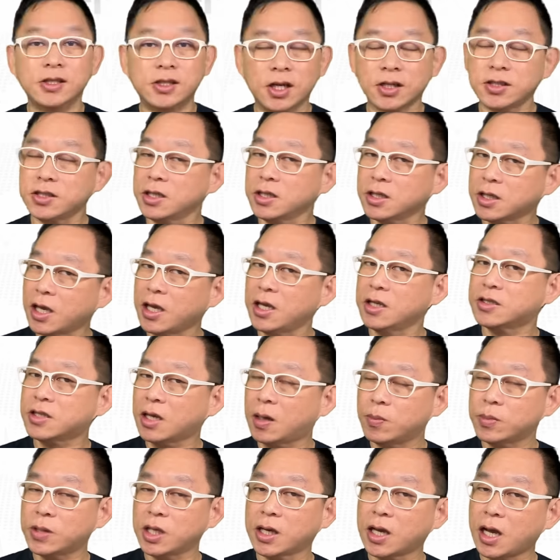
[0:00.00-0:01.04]
Just in case
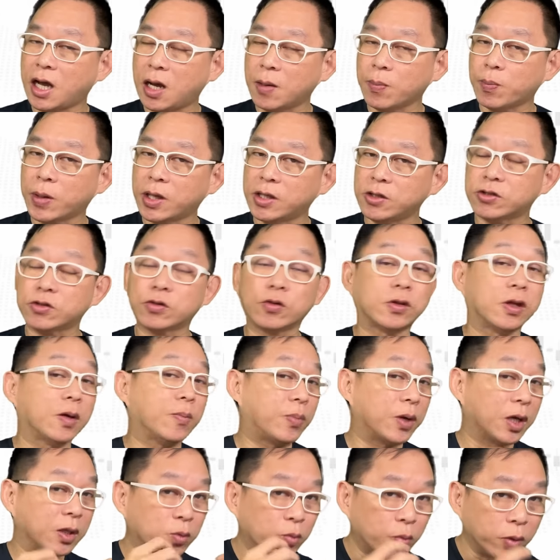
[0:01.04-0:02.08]
something happens to the
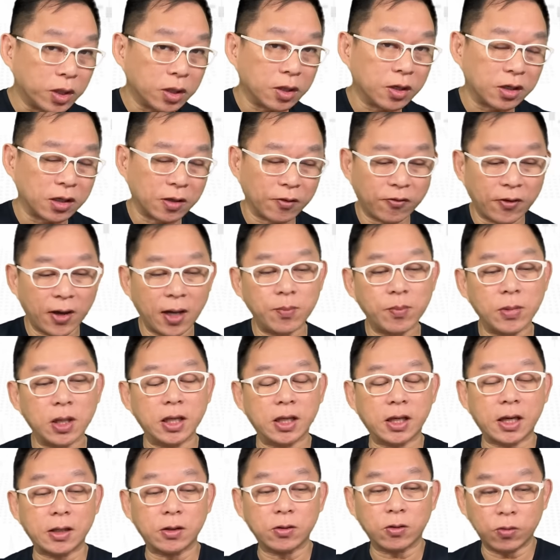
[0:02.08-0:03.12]
breadwinner, the
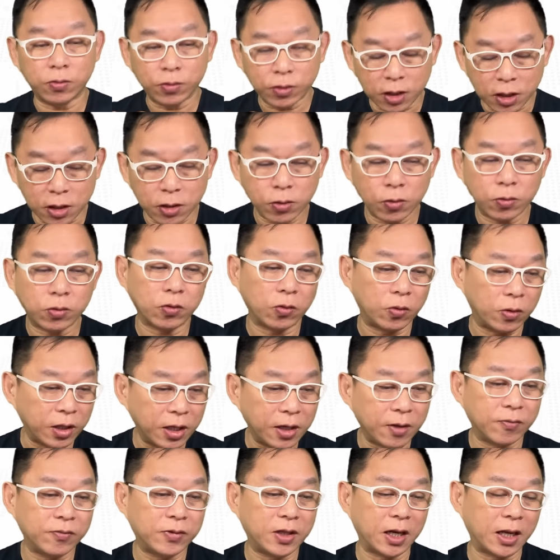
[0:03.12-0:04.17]
family can continue to
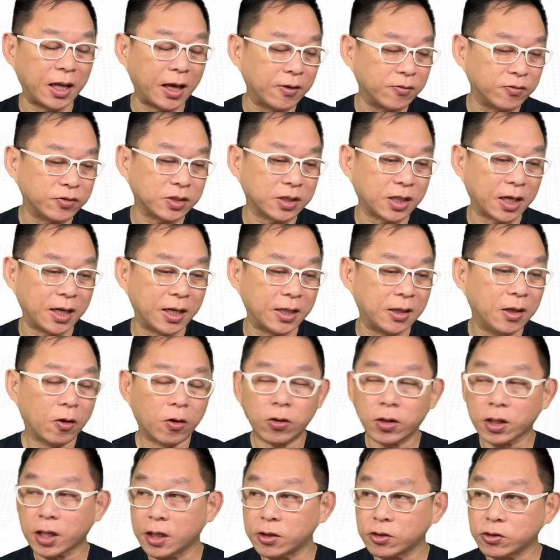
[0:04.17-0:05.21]
live the lifestyle
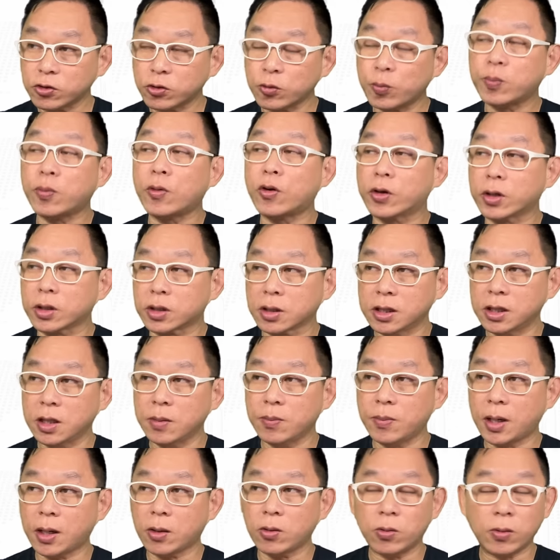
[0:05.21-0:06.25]
or can support, di
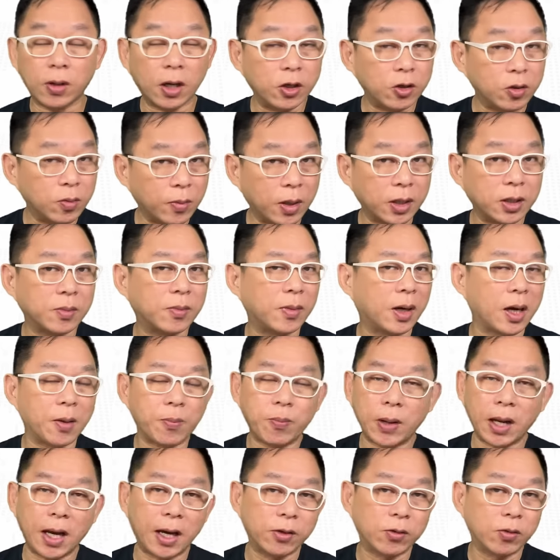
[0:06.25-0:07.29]
ba, kung ano man ang mga
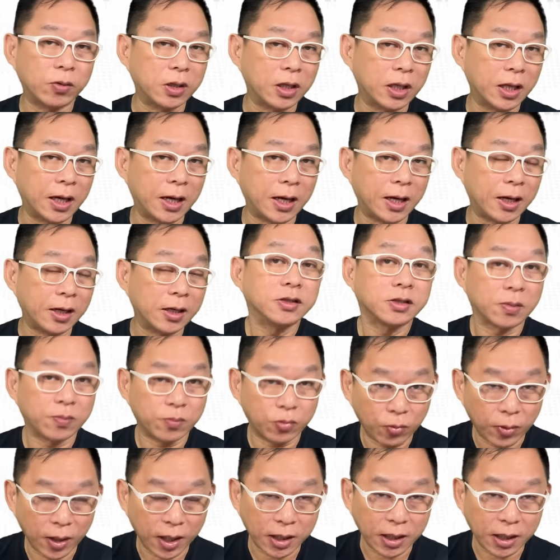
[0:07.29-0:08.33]
plano nila sa buhay